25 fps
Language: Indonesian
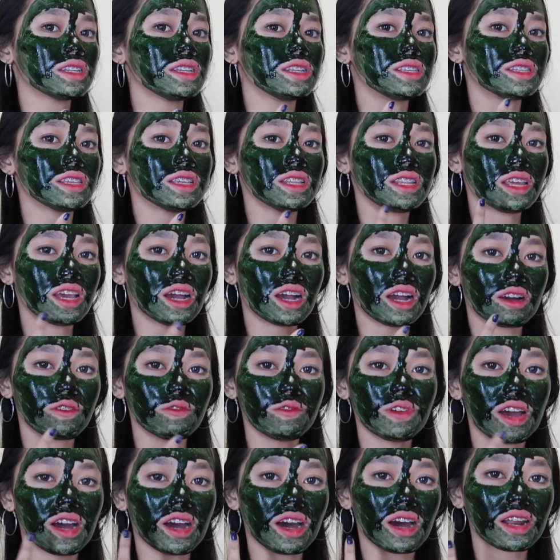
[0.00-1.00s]
di sini yang
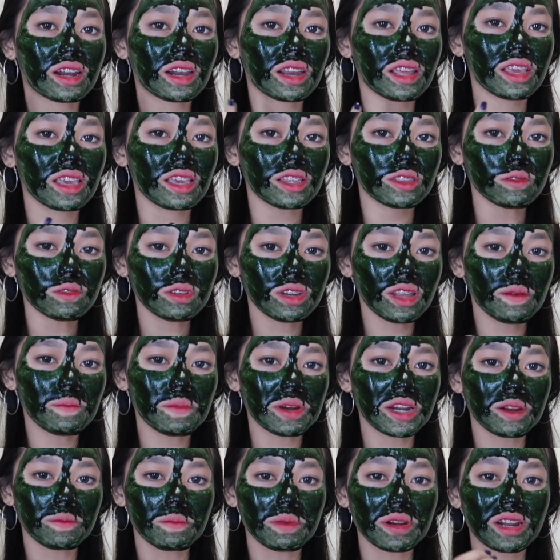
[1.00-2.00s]
udah kering gitu dia
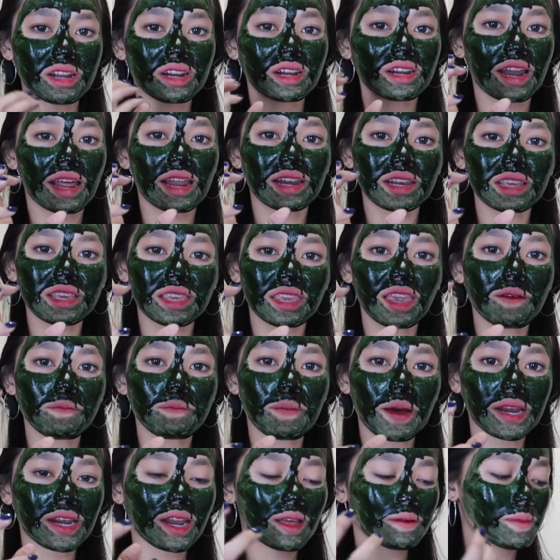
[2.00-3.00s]
bener-bener nariknya
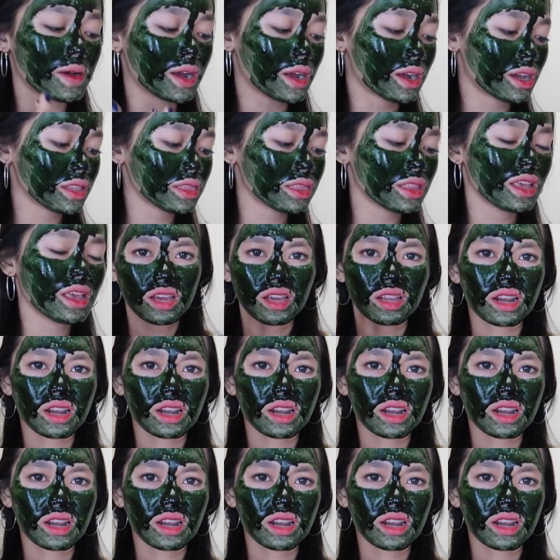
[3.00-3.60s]
parah banget